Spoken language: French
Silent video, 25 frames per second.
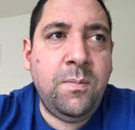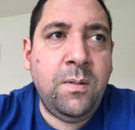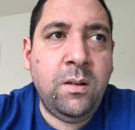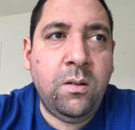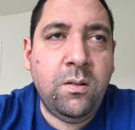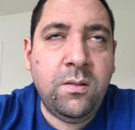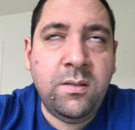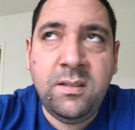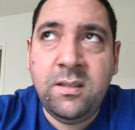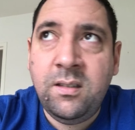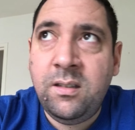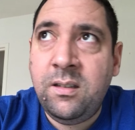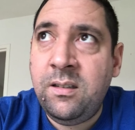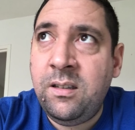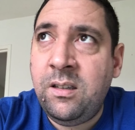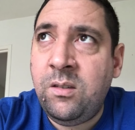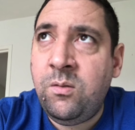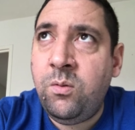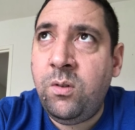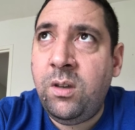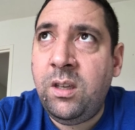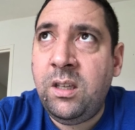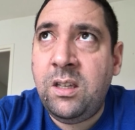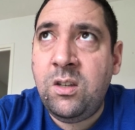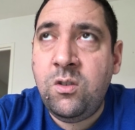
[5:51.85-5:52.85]
les grosses
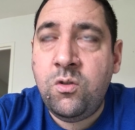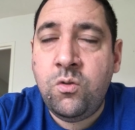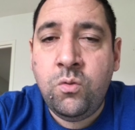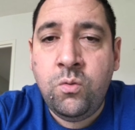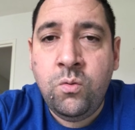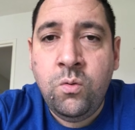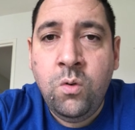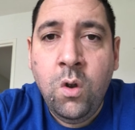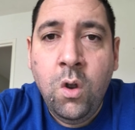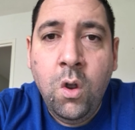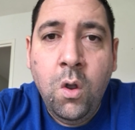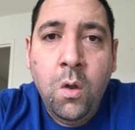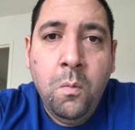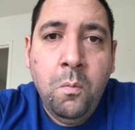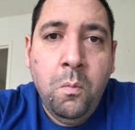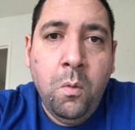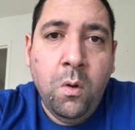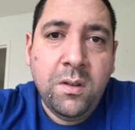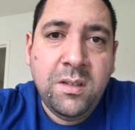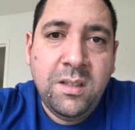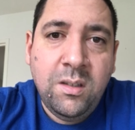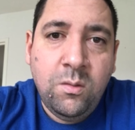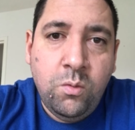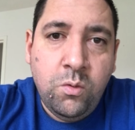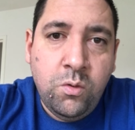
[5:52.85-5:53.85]
écuries qui jouent,
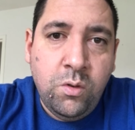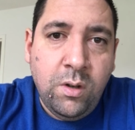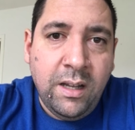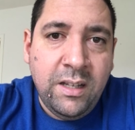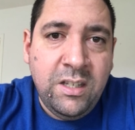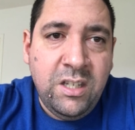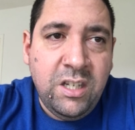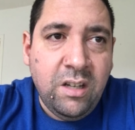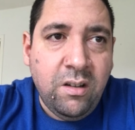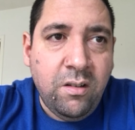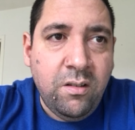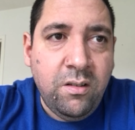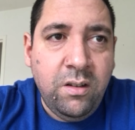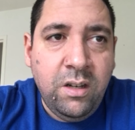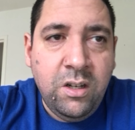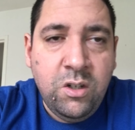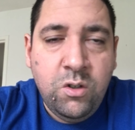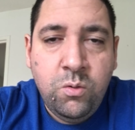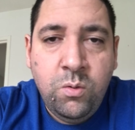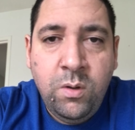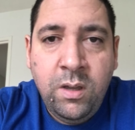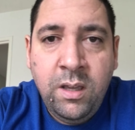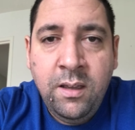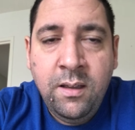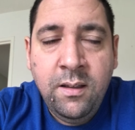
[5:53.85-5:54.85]
bon, c'est toujours attirant de les
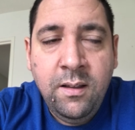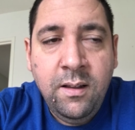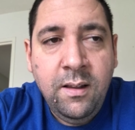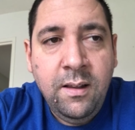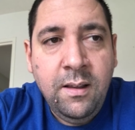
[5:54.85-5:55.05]
jouer.